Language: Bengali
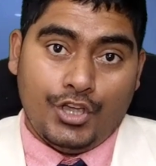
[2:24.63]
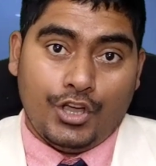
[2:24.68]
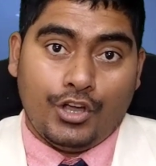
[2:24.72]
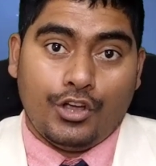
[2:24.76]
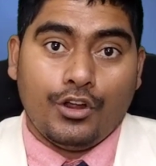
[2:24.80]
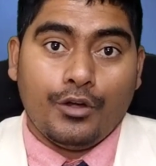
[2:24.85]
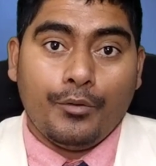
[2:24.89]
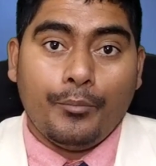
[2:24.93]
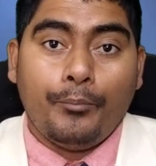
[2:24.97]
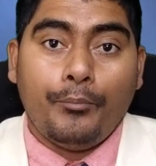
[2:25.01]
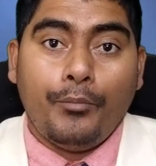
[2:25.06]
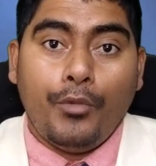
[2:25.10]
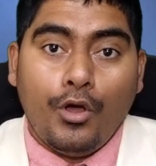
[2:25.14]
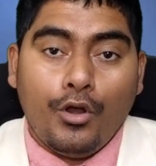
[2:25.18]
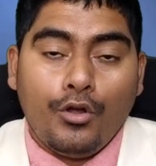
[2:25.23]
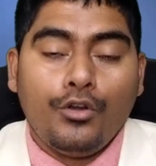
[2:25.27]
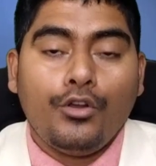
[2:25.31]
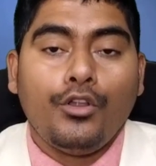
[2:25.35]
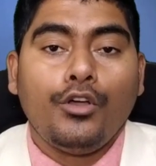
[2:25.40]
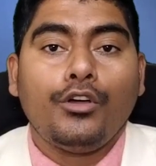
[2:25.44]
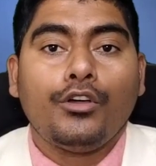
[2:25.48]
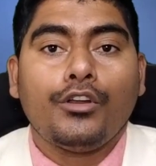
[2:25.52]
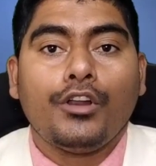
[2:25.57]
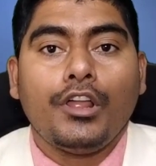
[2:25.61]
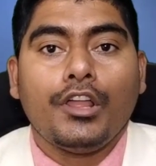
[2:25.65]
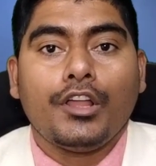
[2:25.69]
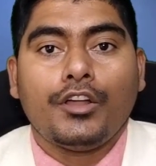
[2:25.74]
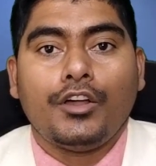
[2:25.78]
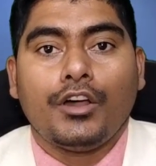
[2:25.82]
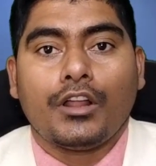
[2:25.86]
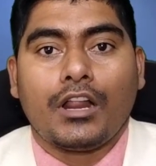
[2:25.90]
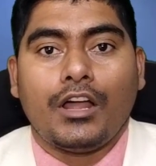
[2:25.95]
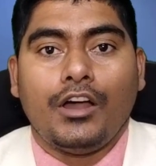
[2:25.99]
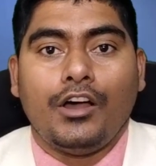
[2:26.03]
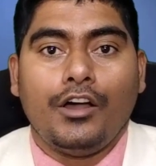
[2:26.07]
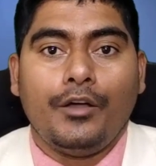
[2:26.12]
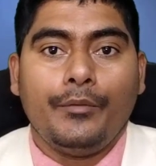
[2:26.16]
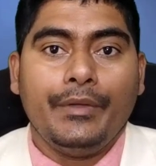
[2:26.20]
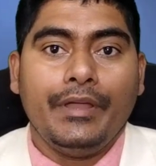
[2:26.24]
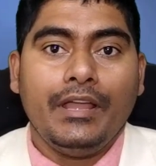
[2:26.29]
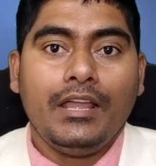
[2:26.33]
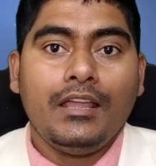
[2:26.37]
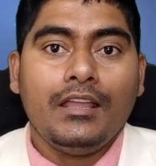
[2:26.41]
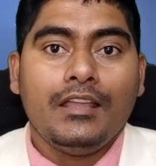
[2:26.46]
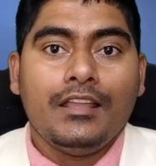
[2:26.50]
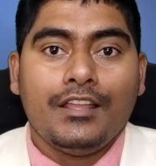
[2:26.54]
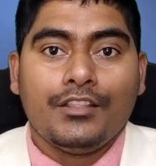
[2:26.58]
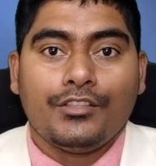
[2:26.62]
যখন পণ্য ক্রয় করা হবে